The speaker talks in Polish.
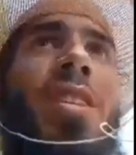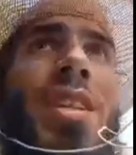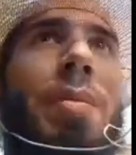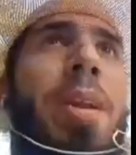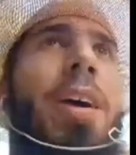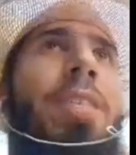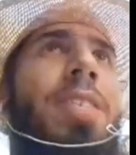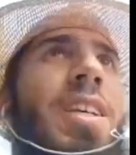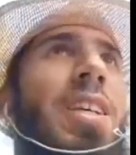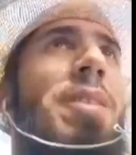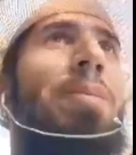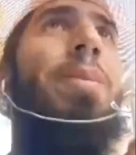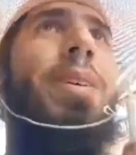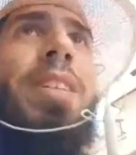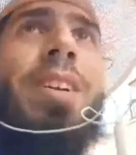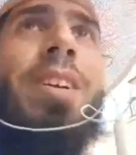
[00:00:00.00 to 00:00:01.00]
naprawdę
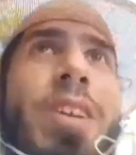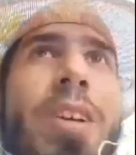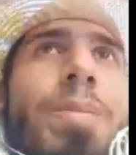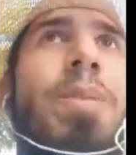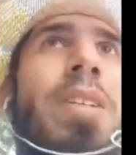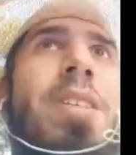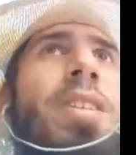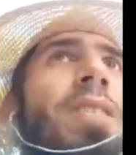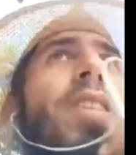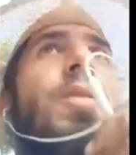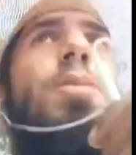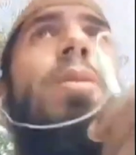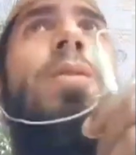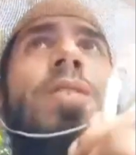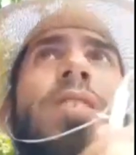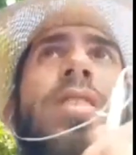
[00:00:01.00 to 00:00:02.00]
chyba tego komentować, bo
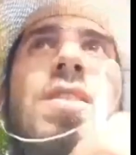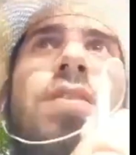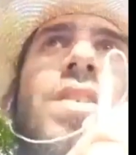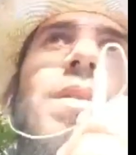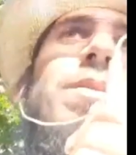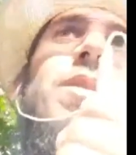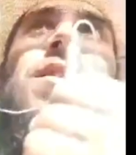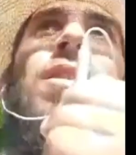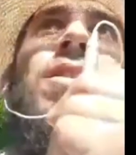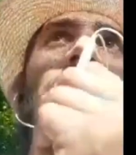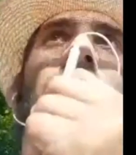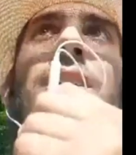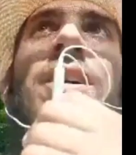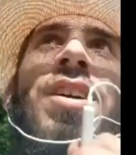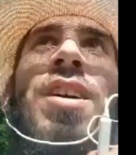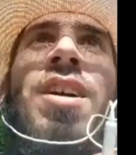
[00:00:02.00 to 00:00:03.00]
wszyscy wiemy, co to,
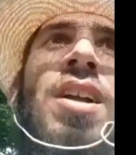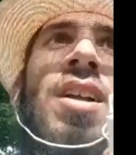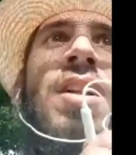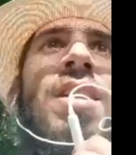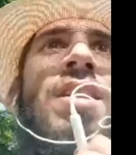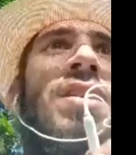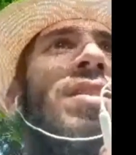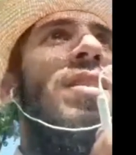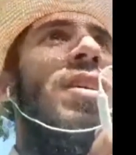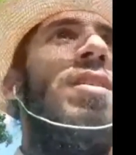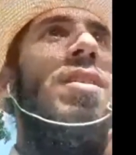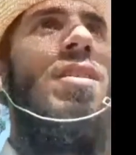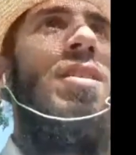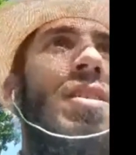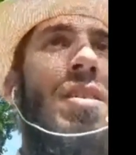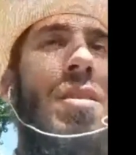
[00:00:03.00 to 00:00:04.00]
co
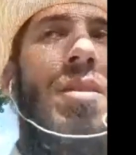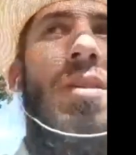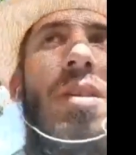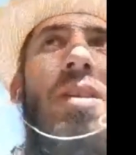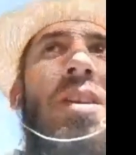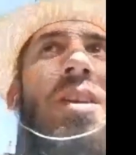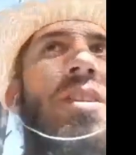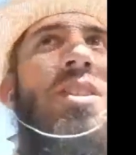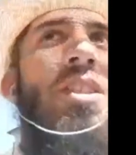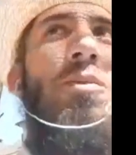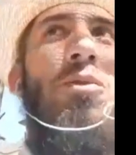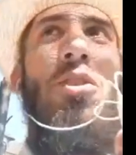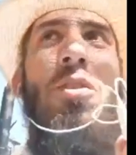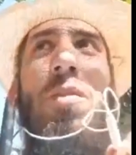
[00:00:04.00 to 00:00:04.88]
to czemu to